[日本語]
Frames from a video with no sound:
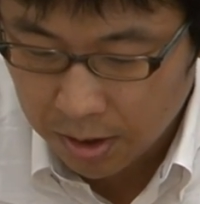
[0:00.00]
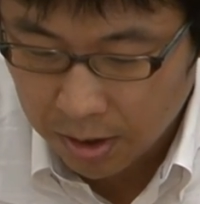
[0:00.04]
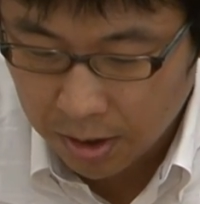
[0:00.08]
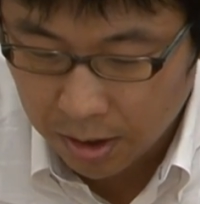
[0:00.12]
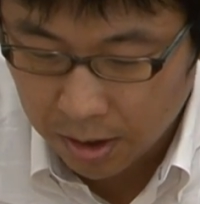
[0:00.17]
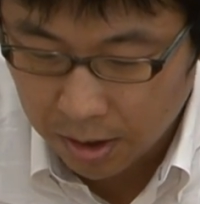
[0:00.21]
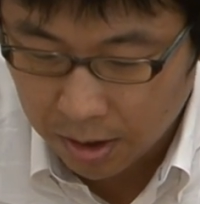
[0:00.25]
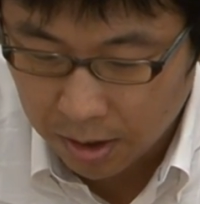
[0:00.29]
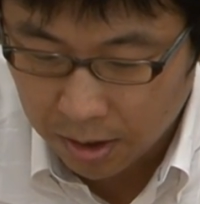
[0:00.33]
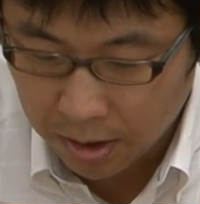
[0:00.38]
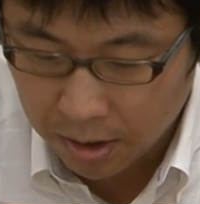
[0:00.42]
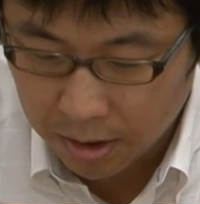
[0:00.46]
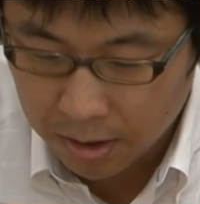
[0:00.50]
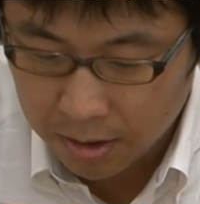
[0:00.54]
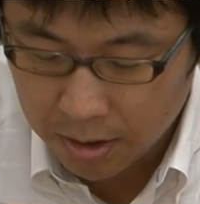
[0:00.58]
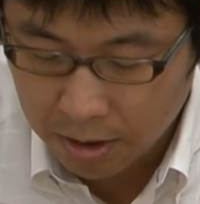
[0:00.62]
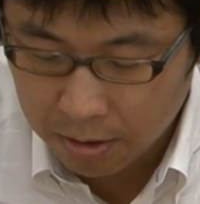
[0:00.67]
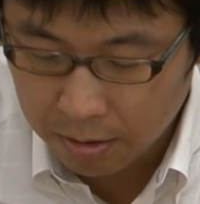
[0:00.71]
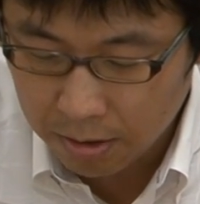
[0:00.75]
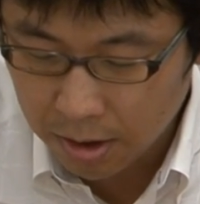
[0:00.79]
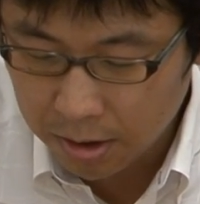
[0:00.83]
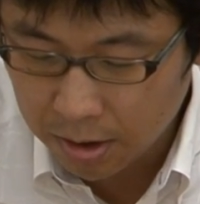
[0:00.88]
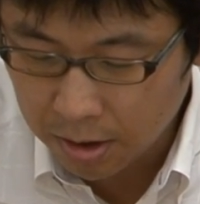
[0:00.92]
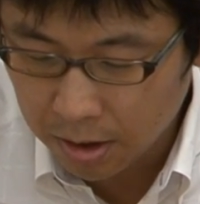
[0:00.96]
えー、
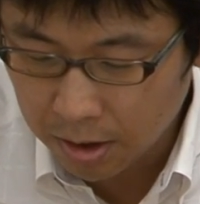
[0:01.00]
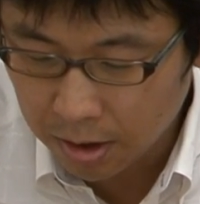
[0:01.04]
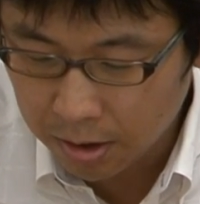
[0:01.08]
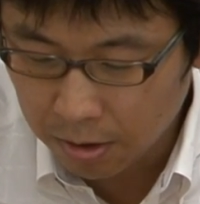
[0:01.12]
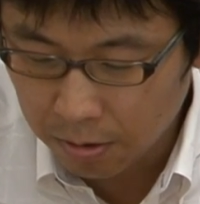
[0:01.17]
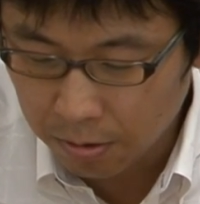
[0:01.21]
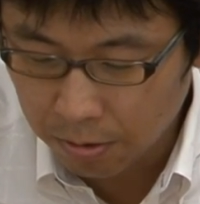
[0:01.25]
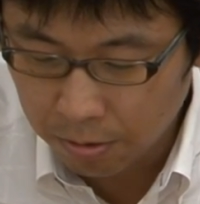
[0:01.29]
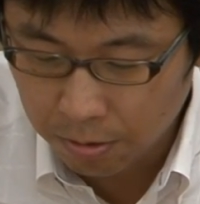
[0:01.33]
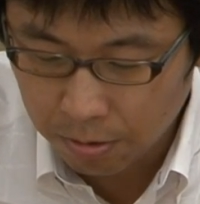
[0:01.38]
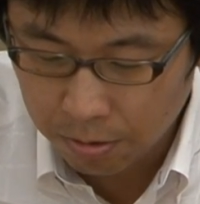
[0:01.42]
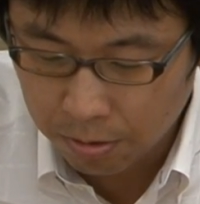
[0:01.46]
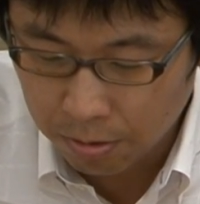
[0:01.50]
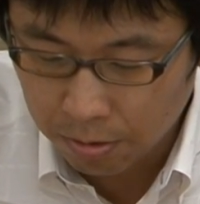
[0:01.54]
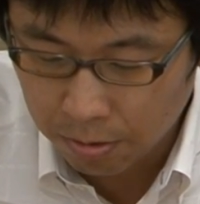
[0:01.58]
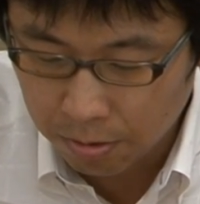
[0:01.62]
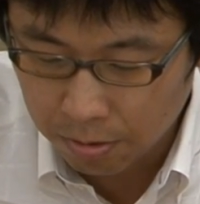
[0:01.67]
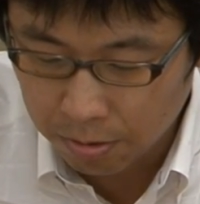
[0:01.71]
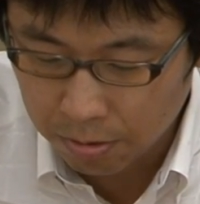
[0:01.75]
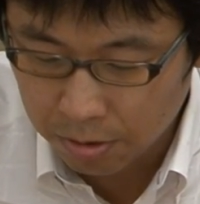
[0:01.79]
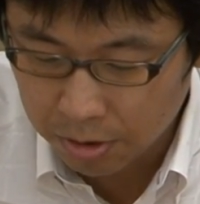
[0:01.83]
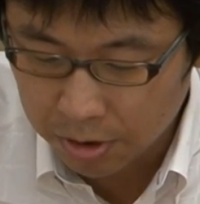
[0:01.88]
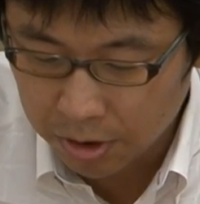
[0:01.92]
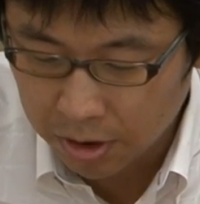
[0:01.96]
亡くなった方の労
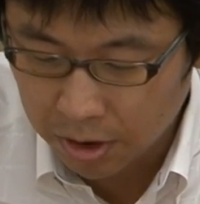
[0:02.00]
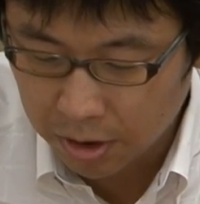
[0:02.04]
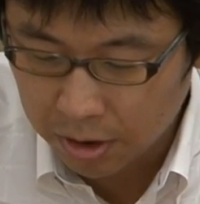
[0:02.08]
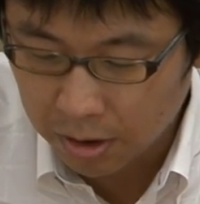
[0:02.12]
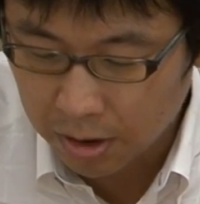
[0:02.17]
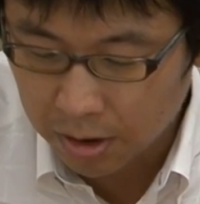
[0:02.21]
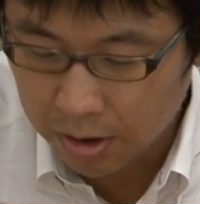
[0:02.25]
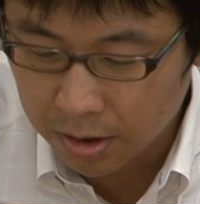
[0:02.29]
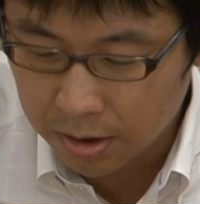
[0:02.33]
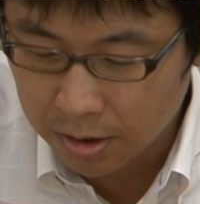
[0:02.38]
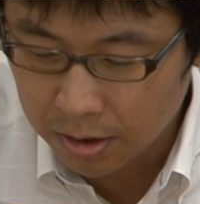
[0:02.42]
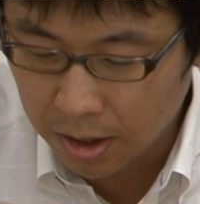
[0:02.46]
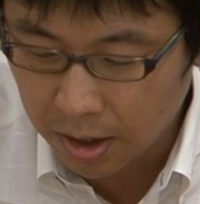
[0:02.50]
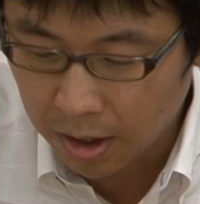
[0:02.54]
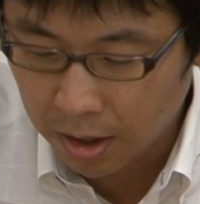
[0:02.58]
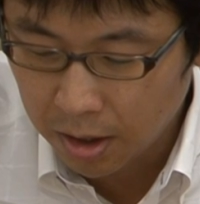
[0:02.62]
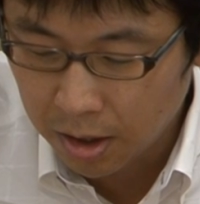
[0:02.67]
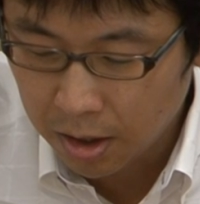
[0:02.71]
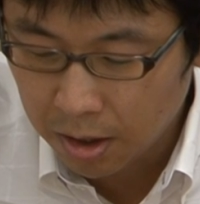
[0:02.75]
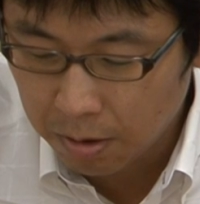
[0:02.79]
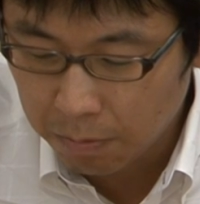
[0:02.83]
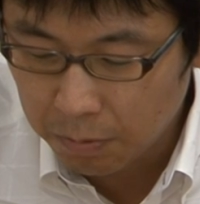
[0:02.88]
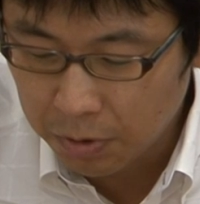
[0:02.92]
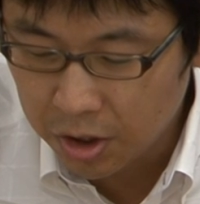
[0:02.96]
働の仕方はですね、
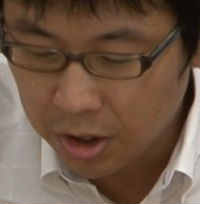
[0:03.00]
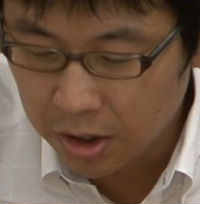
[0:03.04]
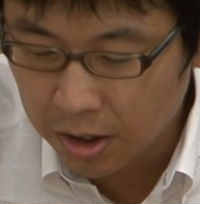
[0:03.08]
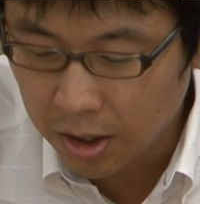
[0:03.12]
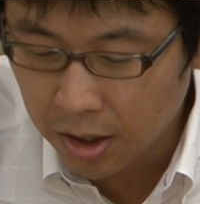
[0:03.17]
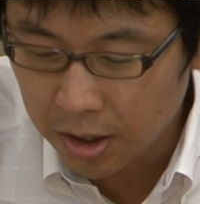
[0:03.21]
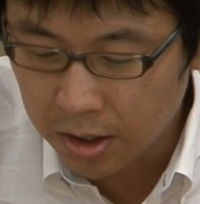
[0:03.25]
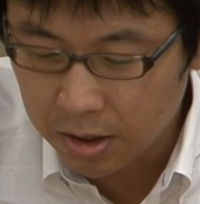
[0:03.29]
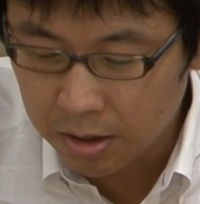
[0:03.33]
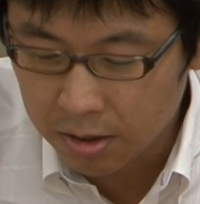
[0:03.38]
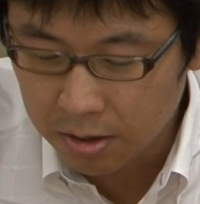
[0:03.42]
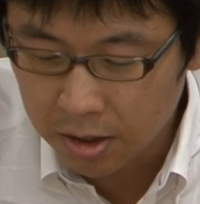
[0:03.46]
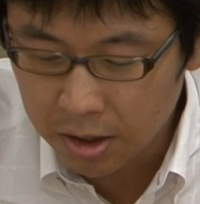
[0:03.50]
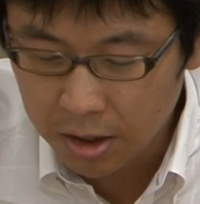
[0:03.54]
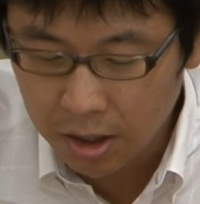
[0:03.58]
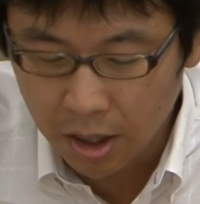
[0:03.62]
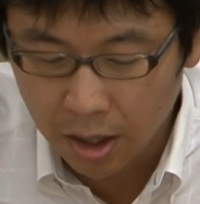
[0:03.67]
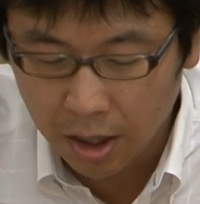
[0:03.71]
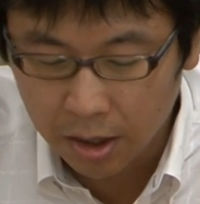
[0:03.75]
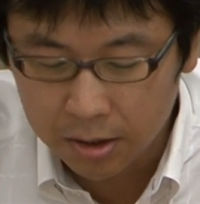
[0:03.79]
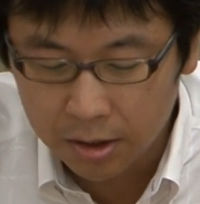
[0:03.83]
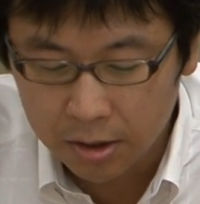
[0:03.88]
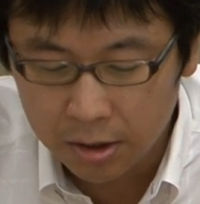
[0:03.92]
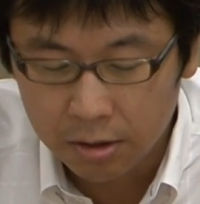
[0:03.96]
短い月
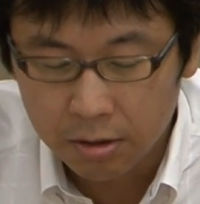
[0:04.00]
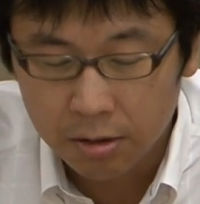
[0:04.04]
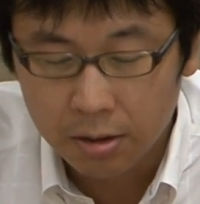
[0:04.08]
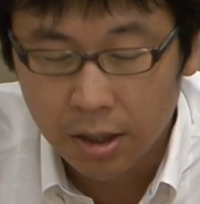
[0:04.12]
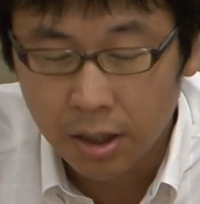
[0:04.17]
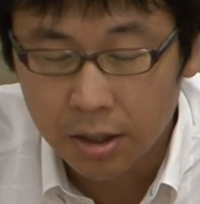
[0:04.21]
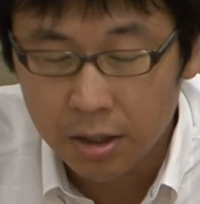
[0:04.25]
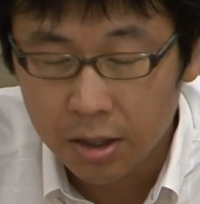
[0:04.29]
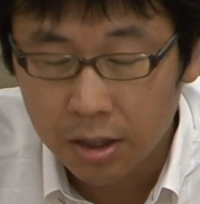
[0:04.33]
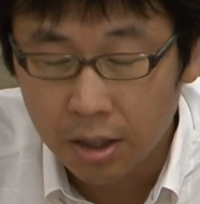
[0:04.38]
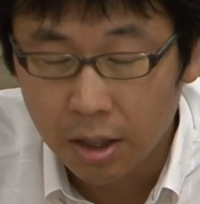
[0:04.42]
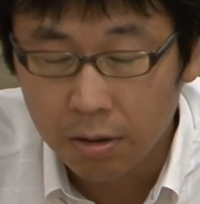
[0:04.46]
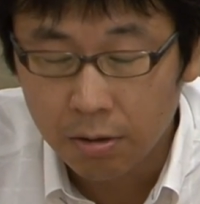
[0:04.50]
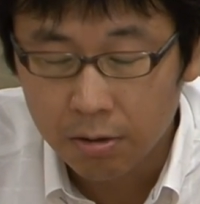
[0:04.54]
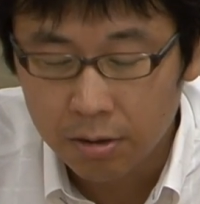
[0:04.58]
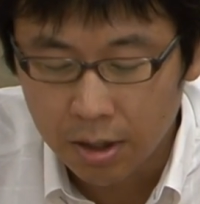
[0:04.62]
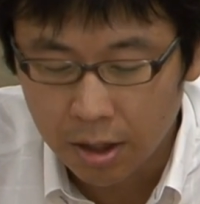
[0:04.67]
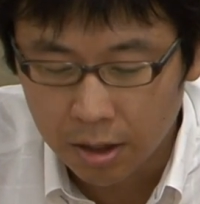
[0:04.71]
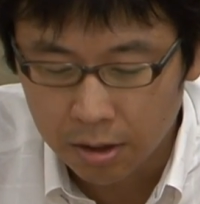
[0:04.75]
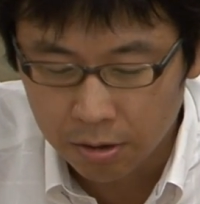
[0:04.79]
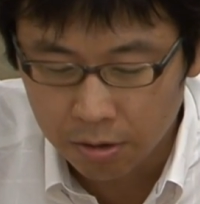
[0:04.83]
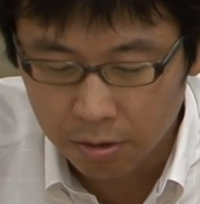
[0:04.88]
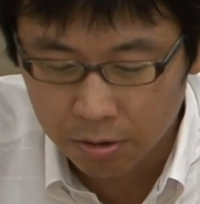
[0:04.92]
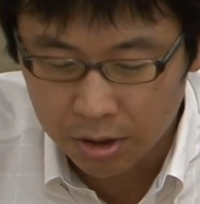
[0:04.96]
ではちじゅうさんじかんの
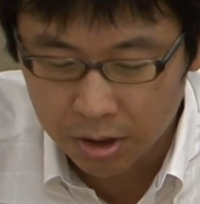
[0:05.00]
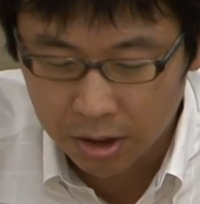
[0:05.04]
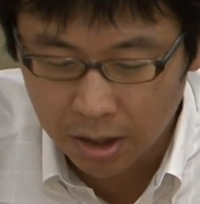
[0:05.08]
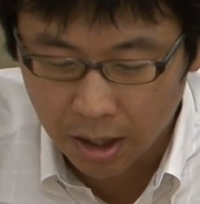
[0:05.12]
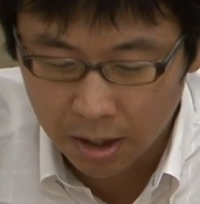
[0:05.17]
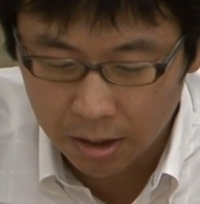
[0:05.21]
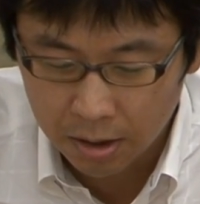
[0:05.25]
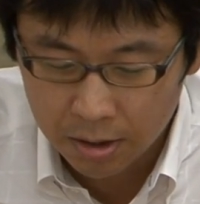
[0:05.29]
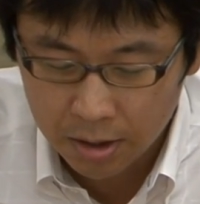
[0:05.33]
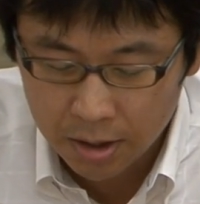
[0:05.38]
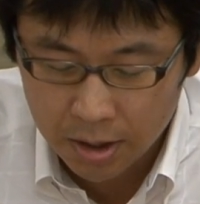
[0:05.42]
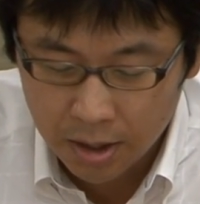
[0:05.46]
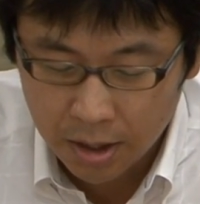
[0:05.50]
残業時間、